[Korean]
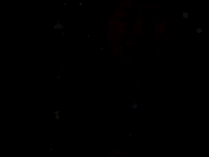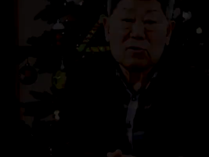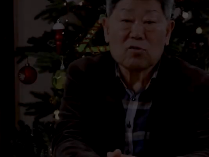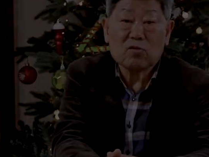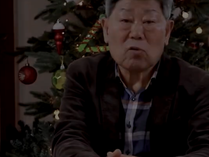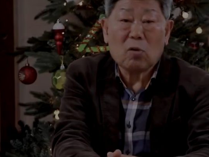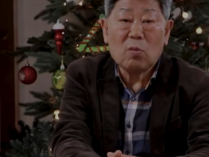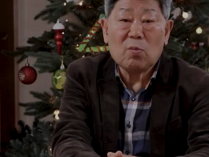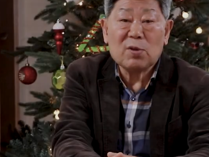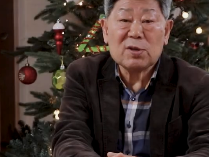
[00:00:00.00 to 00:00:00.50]

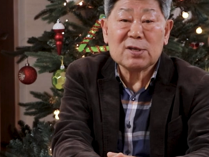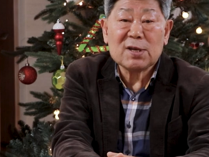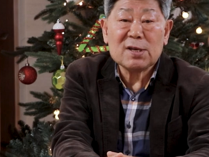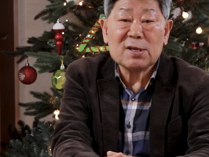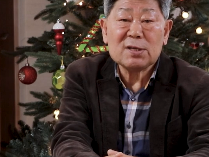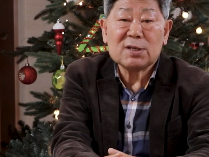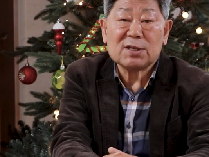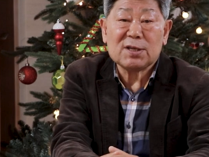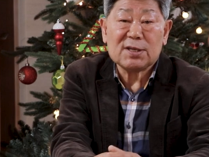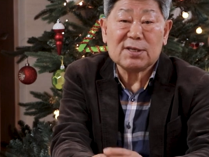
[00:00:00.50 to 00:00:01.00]

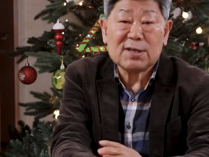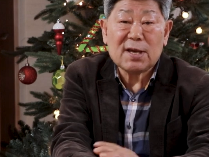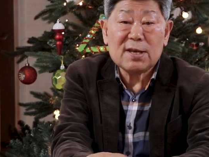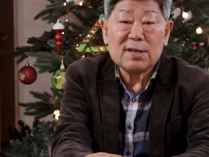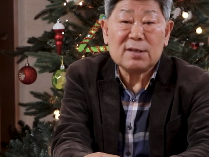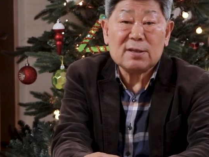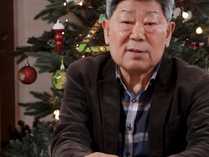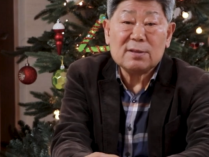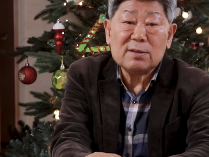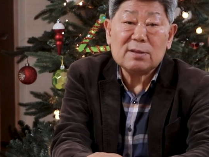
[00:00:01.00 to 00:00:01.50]
루꼴부제의
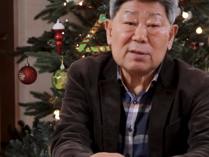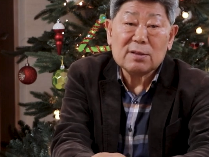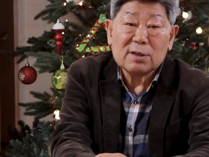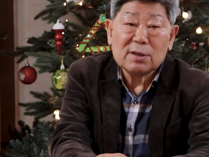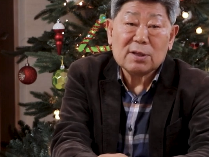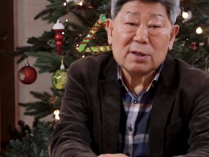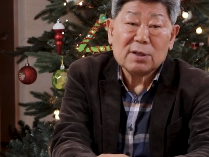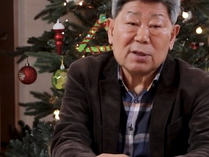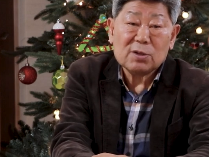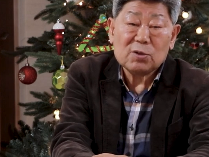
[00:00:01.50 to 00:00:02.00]
제자인
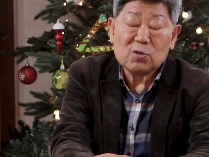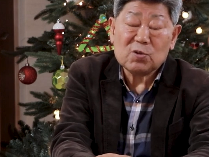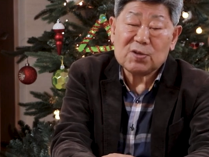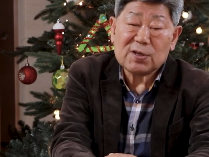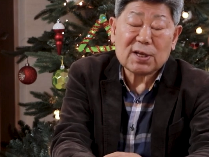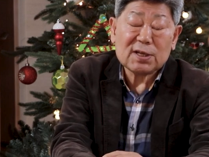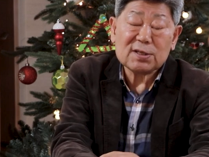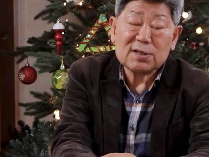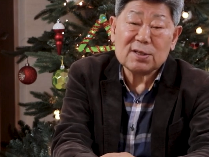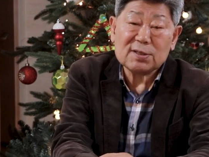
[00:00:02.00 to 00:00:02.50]

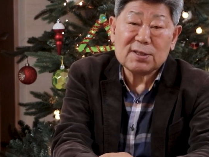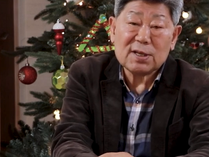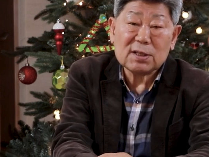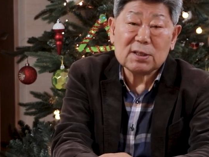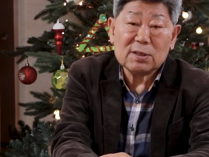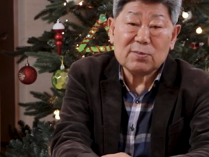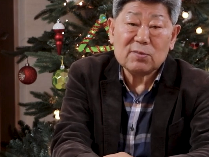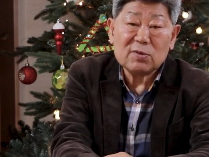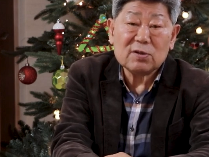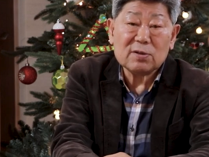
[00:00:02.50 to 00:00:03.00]
유사카
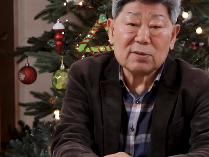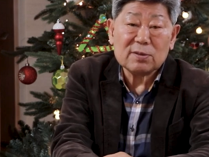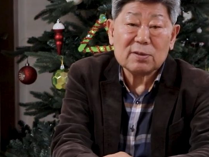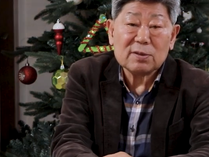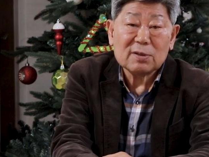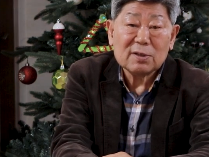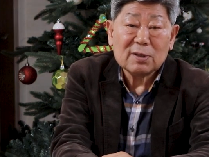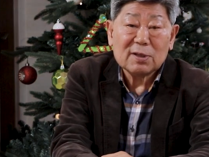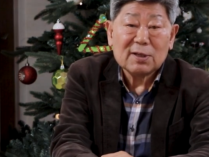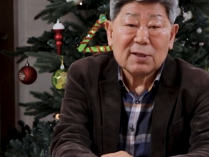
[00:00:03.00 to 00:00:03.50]
선생님은
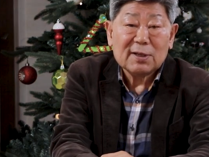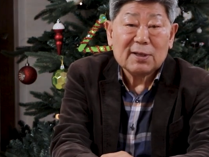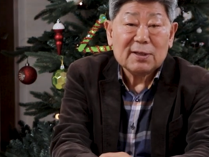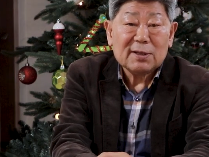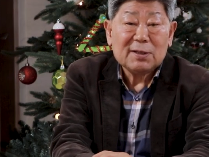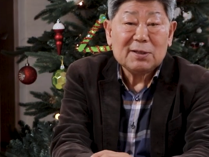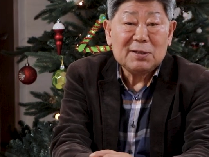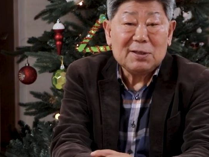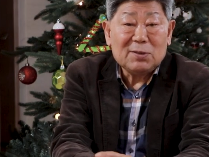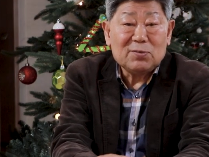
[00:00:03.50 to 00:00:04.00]

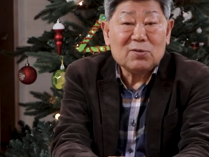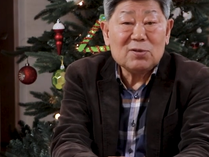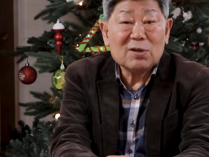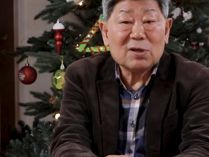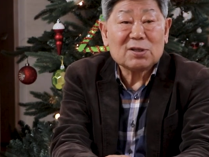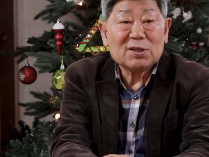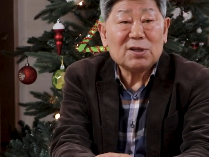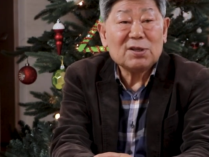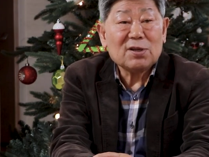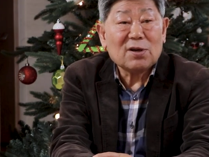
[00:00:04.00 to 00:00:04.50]

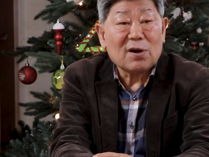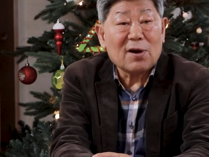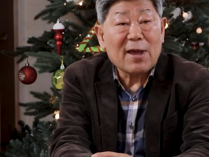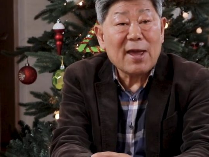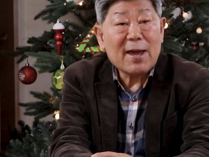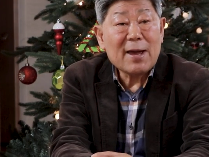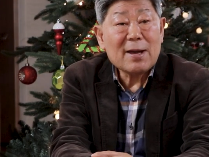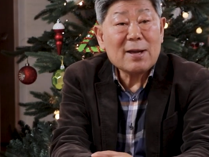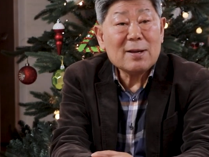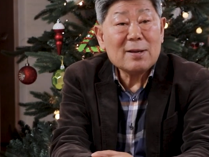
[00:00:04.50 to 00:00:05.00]
이분 역시
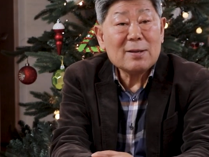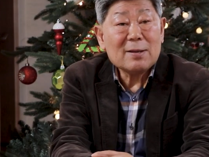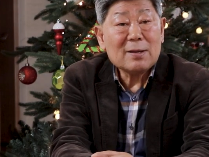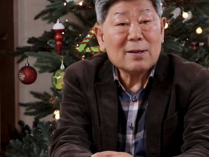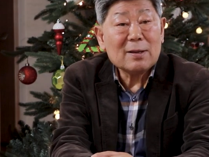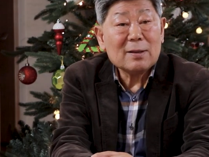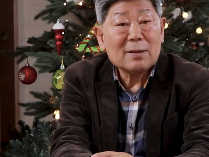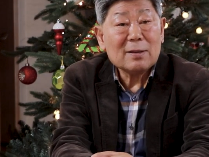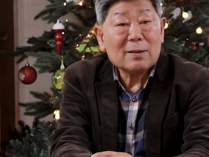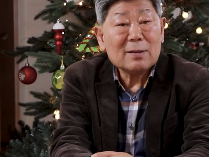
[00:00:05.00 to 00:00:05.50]

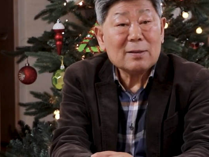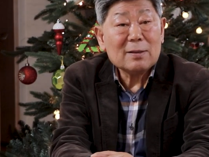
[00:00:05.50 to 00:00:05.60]
여행